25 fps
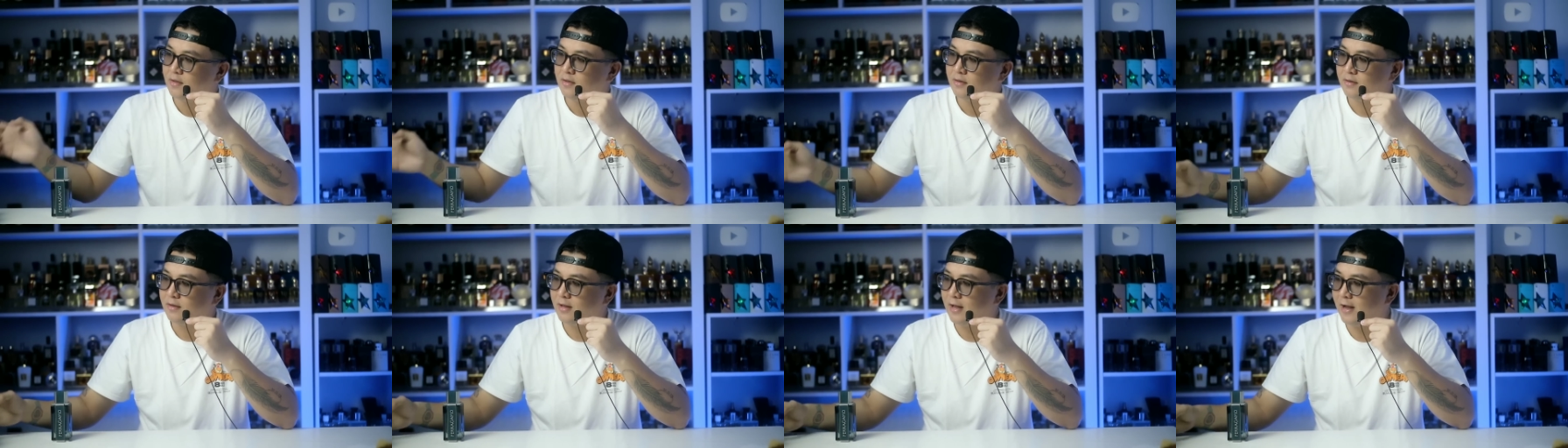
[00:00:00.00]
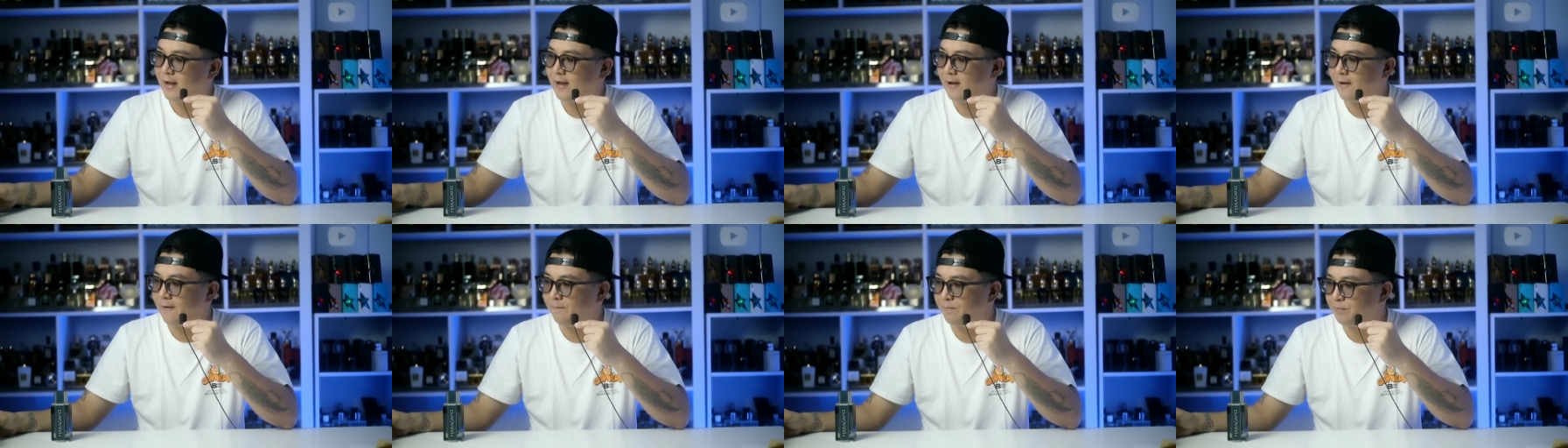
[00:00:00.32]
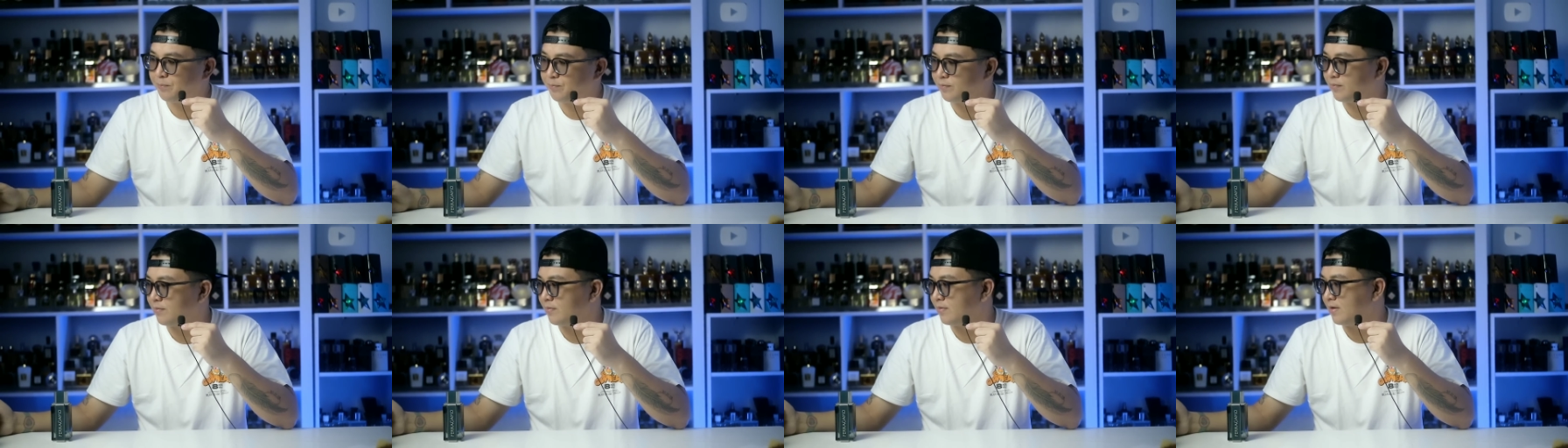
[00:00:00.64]

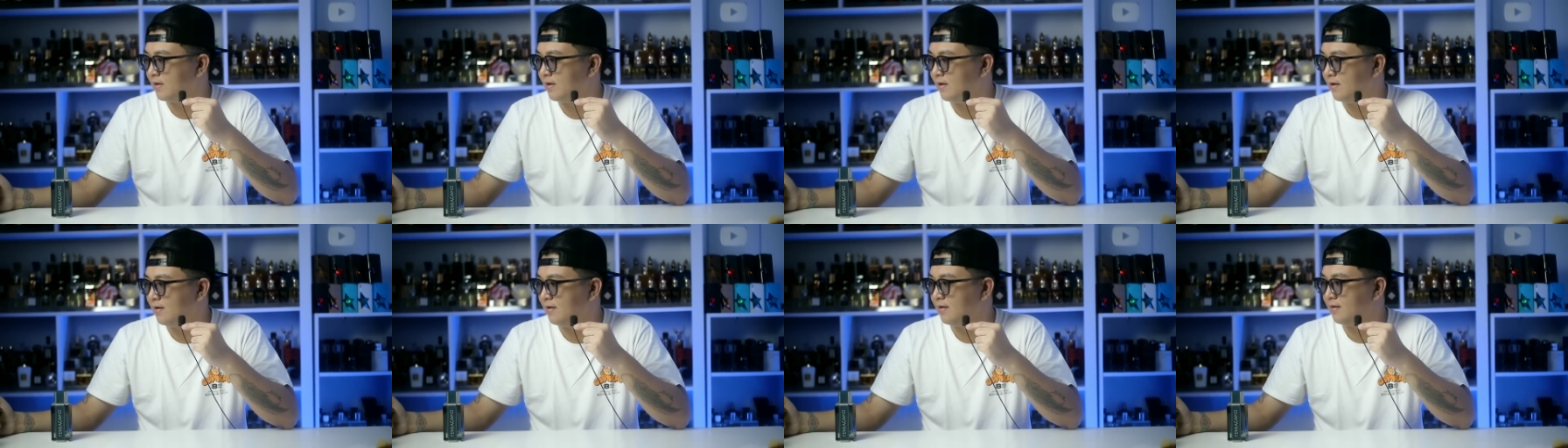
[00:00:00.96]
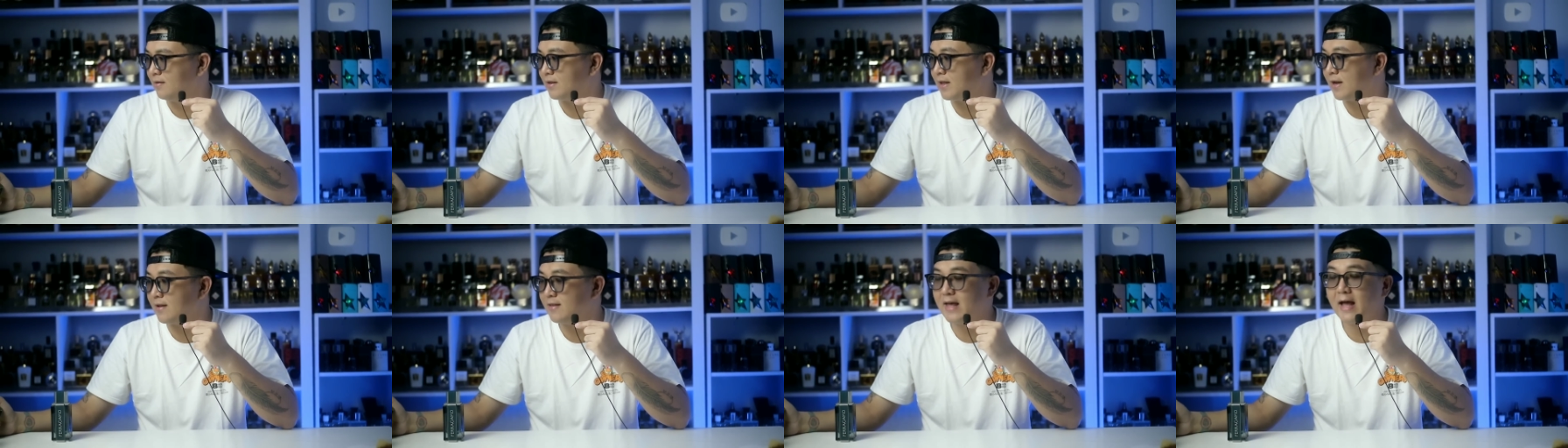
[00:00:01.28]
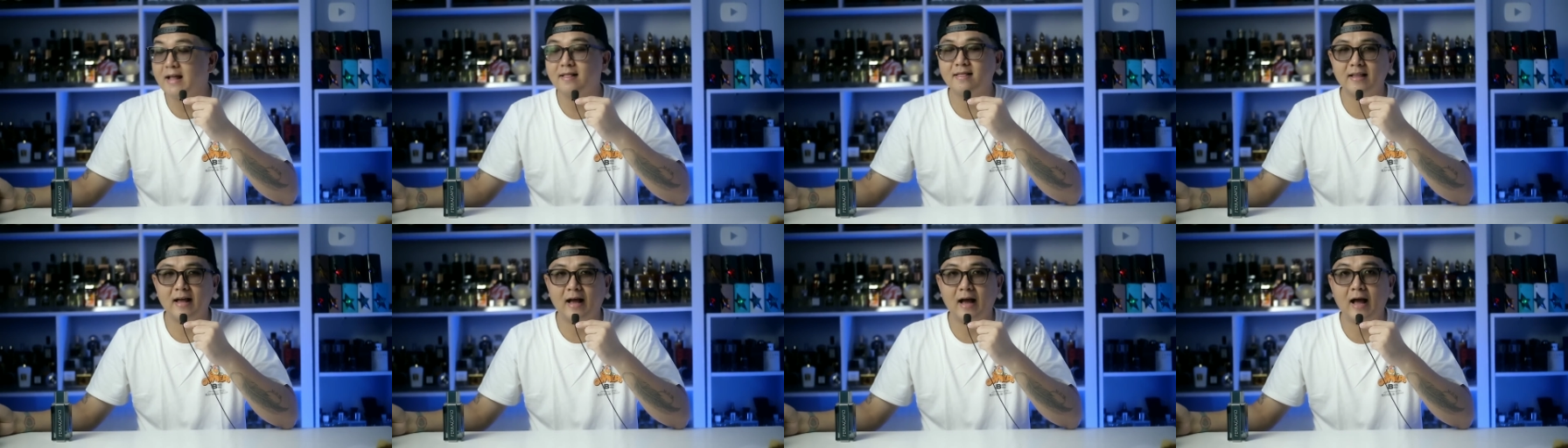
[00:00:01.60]
Dan
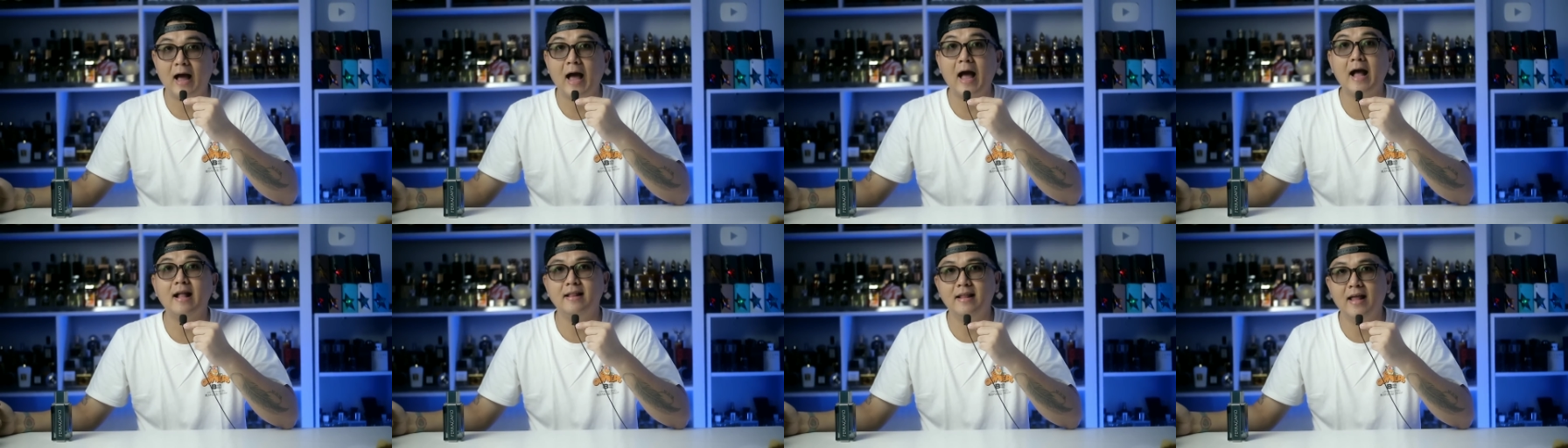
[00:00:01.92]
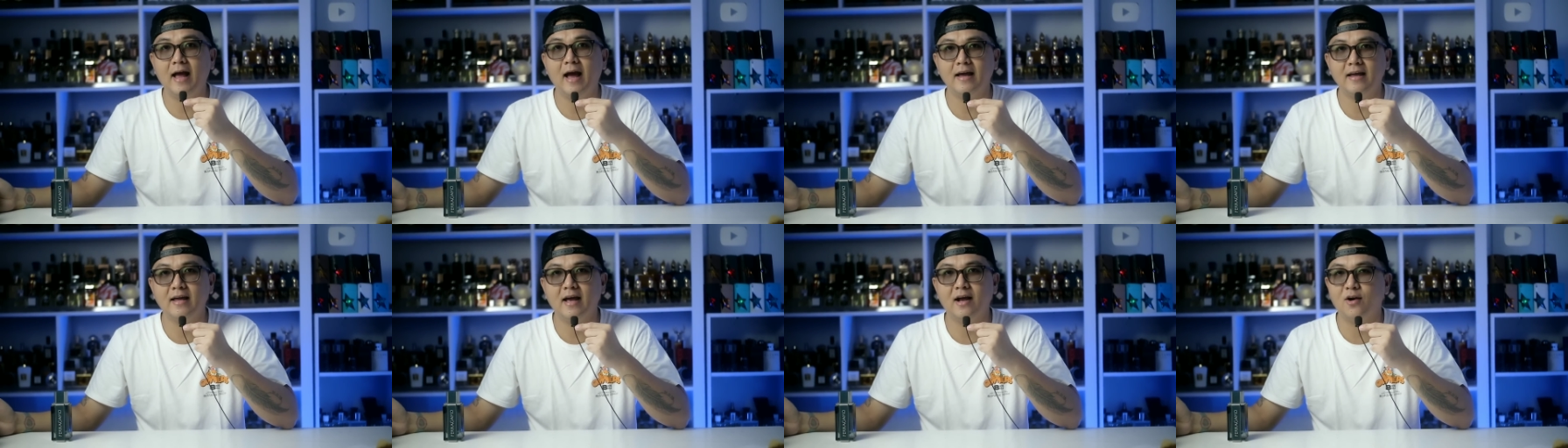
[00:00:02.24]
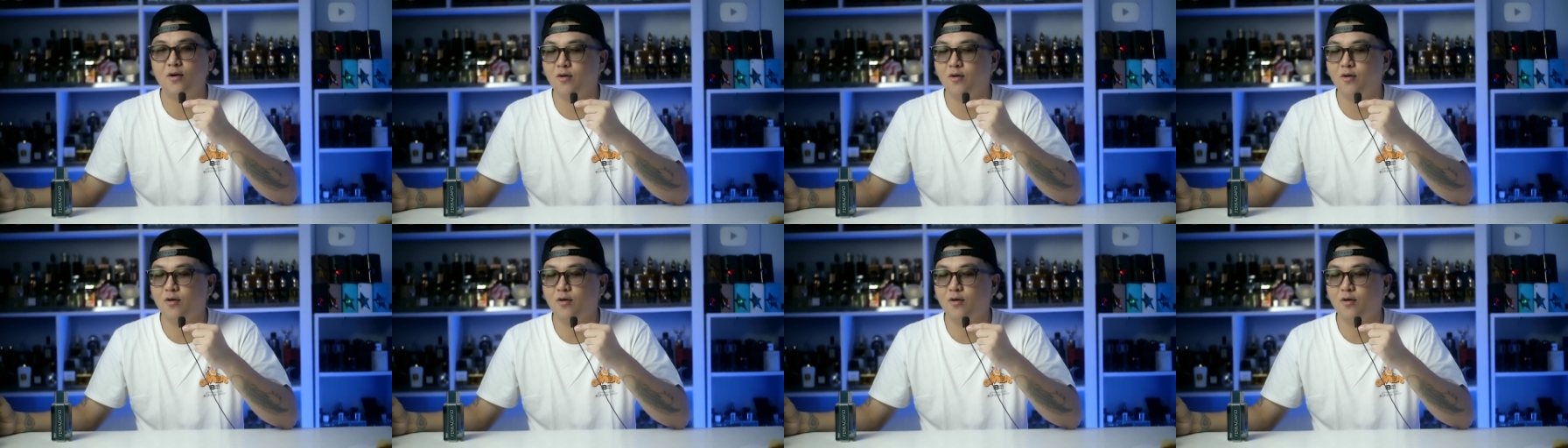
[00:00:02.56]
ternyata ada yang